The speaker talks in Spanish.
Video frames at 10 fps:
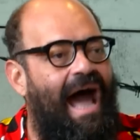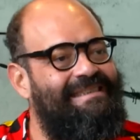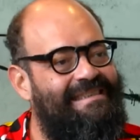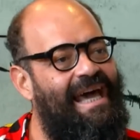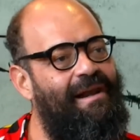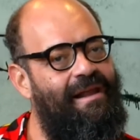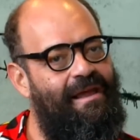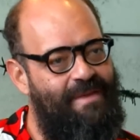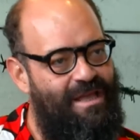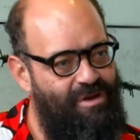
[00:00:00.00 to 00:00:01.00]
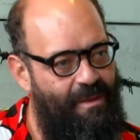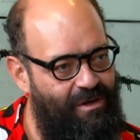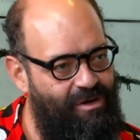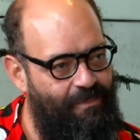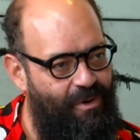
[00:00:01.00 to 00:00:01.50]
estar eh, viendo una
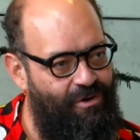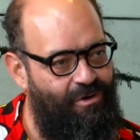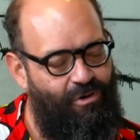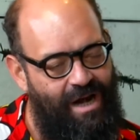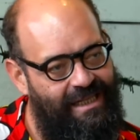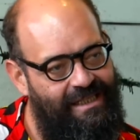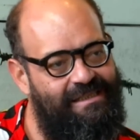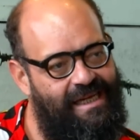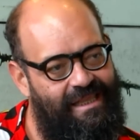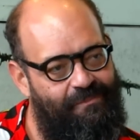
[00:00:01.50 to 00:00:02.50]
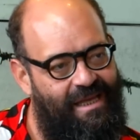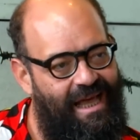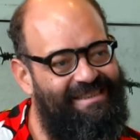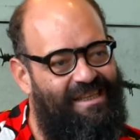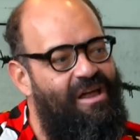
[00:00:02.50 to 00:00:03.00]
película de porno con alguien detrás de mí
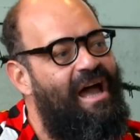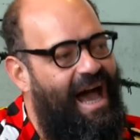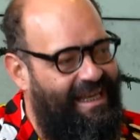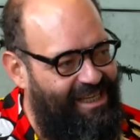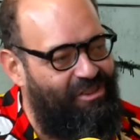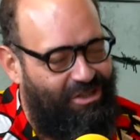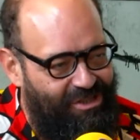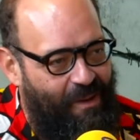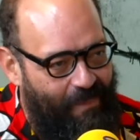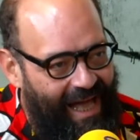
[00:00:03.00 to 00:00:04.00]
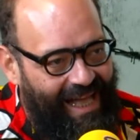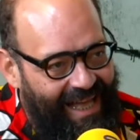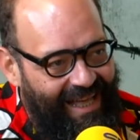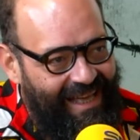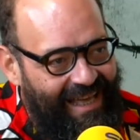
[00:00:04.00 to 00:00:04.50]
haciendo, haciéndose una paja.